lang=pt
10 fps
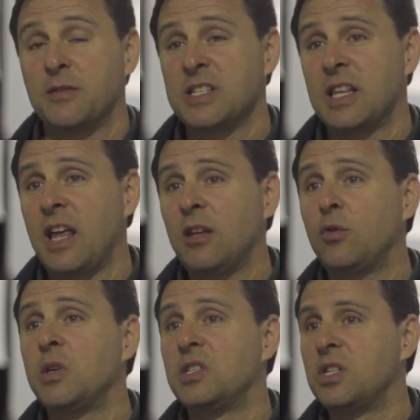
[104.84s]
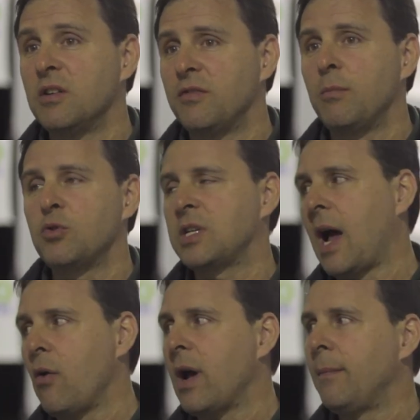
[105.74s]
às vezes até intuitiva,
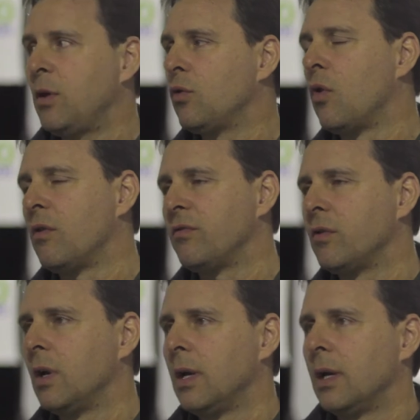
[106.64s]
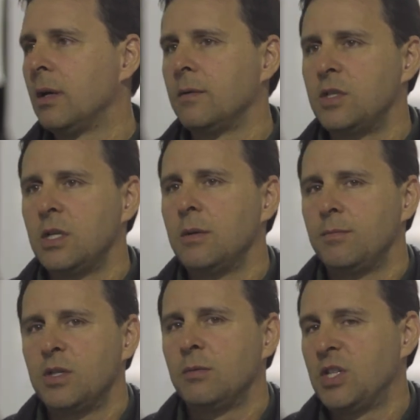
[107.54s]
buscar um caminho novo de,
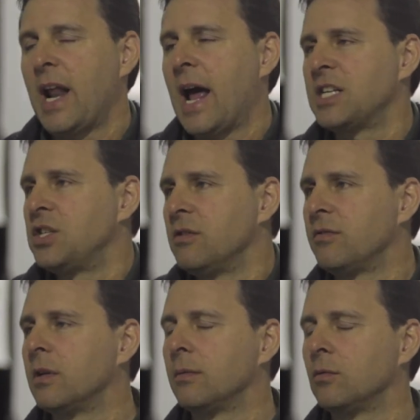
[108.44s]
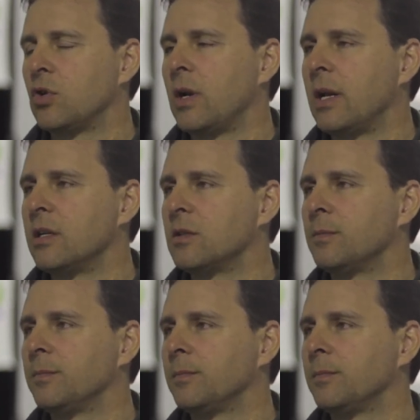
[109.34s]
de, de narrativa no jornalismo.